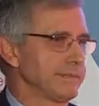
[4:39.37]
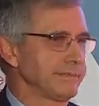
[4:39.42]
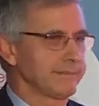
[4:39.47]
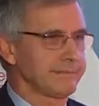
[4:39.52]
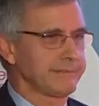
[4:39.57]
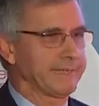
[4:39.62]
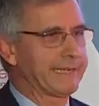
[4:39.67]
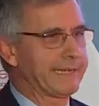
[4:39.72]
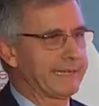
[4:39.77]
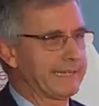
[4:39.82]

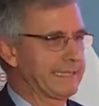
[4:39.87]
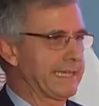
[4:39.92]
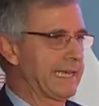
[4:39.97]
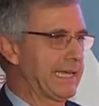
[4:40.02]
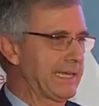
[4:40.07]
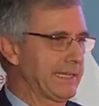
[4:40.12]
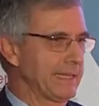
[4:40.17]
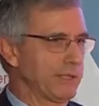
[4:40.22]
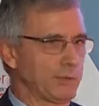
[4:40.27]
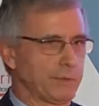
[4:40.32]

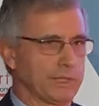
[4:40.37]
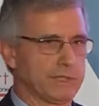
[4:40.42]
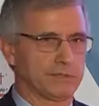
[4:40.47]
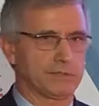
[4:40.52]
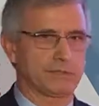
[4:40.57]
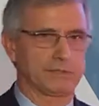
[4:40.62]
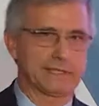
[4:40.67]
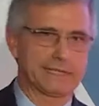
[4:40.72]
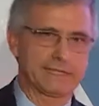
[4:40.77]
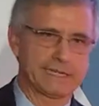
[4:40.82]
segretaria di
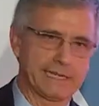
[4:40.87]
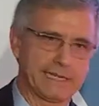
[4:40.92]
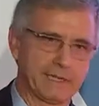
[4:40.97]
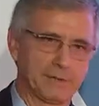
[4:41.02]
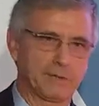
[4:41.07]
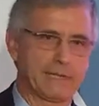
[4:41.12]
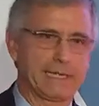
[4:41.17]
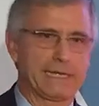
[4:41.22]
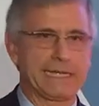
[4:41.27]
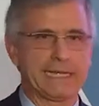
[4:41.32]
questo, segretaria di
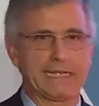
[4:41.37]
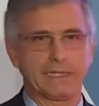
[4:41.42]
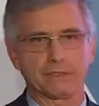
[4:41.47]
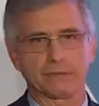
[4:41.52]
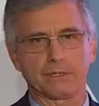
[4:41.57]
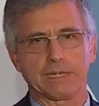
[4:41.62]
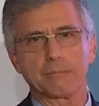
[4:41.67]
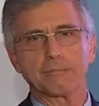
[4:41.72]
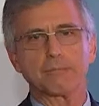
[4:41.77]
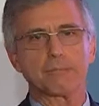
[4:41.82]

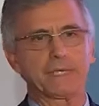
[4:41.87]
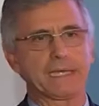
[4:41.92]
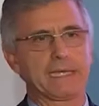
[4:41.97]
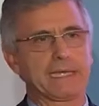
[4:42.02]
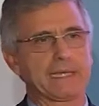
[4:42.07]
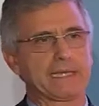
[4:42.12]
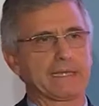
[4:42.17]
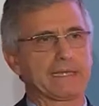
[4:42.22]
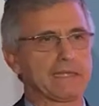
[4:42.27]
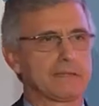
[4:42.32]
quell'altro, l'APL,
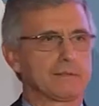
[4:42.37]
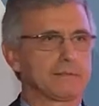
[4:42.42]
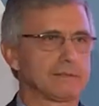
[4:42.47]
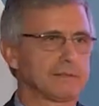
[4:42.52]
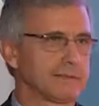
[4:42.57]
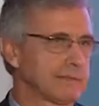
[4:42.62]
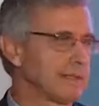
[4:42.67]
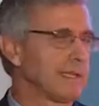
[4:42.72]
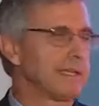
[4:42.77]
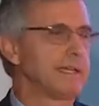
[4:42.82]
eh,